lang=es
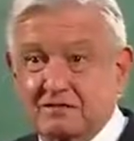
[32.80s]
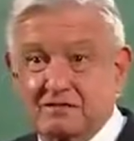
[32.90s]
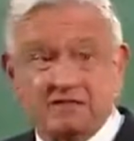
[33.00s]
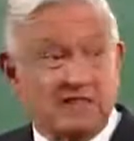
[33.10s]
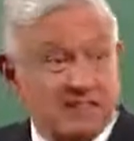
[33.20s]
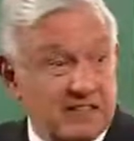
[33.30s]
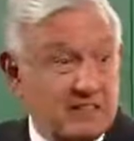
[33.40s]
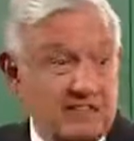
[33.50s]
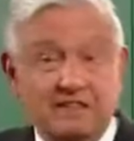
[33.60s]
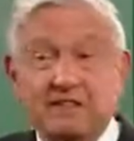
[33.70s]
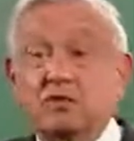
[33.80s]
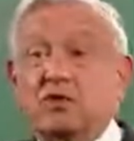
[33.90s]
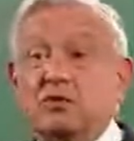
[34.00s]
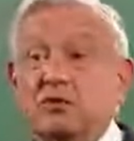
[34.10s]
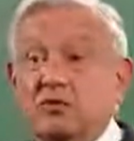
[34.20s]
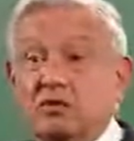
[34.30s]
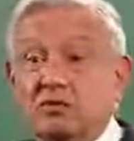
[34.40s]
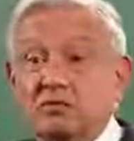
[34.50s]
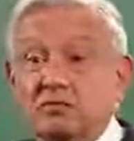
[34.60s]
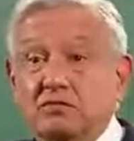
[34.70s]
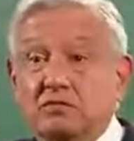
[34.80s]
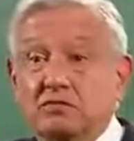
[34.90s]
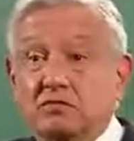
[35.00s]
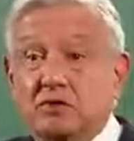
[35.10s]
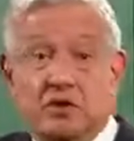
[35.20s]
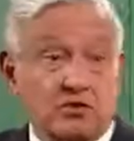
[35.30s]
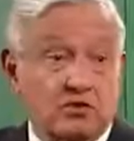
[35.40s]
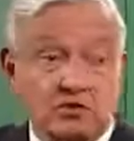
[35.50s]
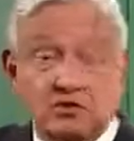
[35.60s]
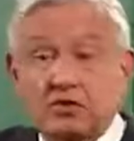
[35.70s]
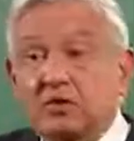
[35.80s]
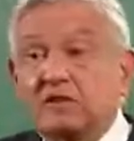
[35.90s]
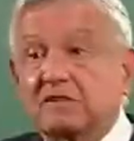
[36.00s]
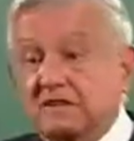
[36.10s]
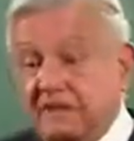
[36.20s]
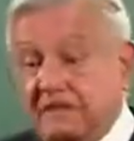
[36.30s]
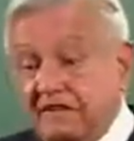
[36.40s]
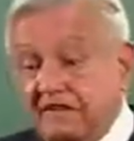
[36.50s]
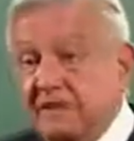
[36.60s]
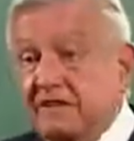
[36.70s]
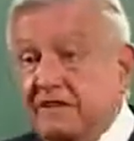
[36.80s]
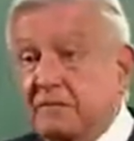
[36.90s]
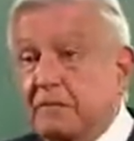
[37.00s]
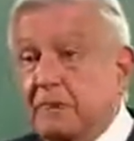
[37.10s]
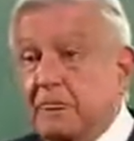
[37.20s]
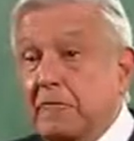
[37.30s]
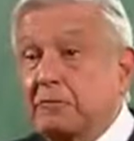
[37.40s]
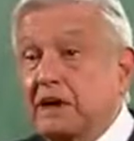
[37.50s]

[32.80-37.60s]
Pues ayer, de nuevo, otro este, incendio en